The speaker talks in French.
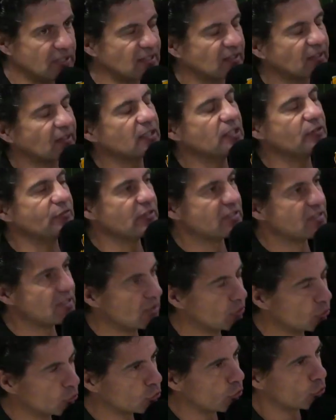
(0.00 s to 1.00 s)
mais c'est très
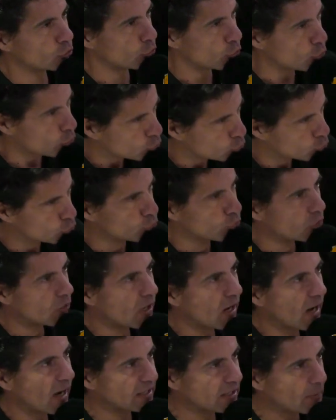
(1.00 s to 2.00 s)
difficile de tordre le cou
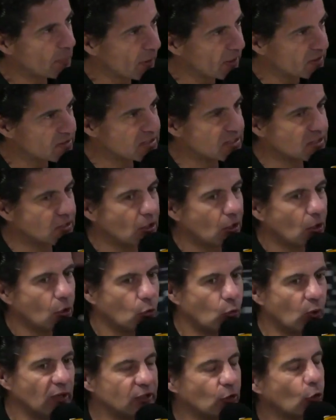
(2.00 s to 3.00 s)
à des pratiques
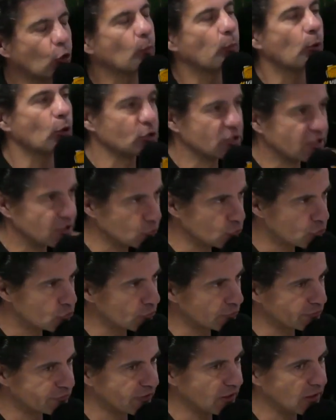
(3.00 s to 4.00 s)
ou à des reproches qui nous
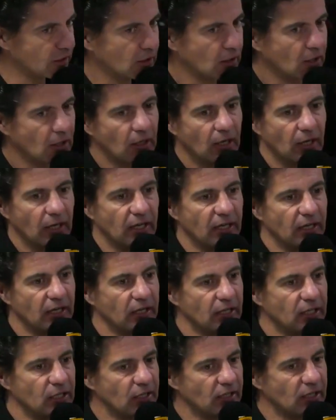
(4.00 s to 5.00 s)
sont faits.
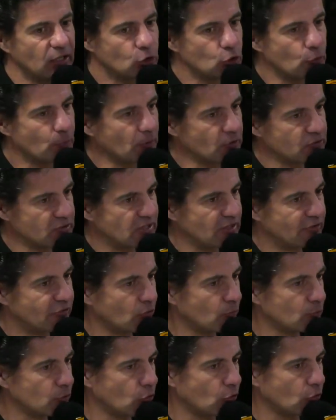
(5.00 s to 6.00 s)
et je pense qu'il
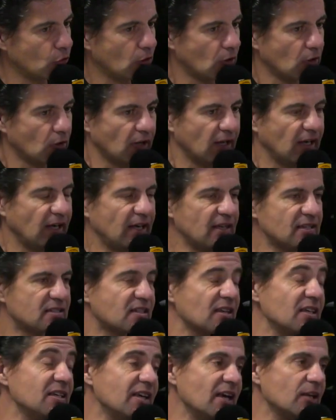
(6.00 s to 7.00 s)
vaut mieux
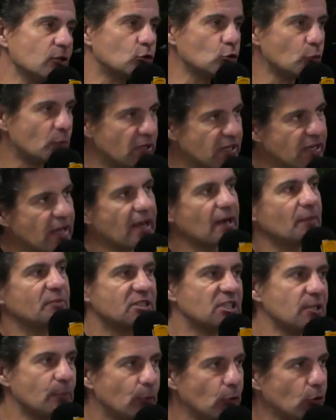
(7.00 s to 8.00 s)
essayer d'oublier un
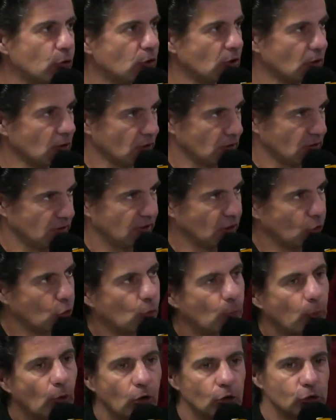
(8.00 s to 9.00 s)
petit peu des
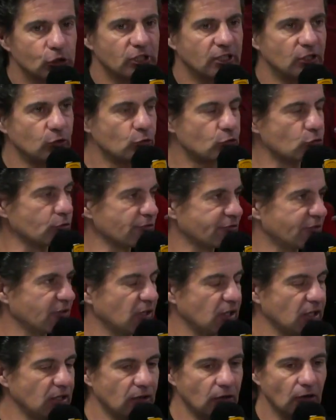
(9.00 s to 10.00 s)
reproches qui nous sont
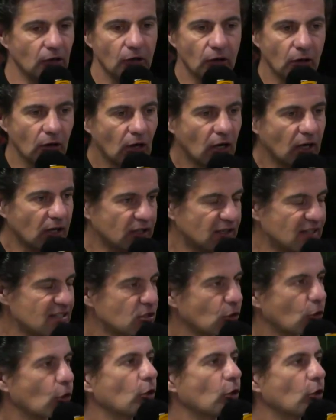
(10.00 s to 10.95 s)
faits, euh, des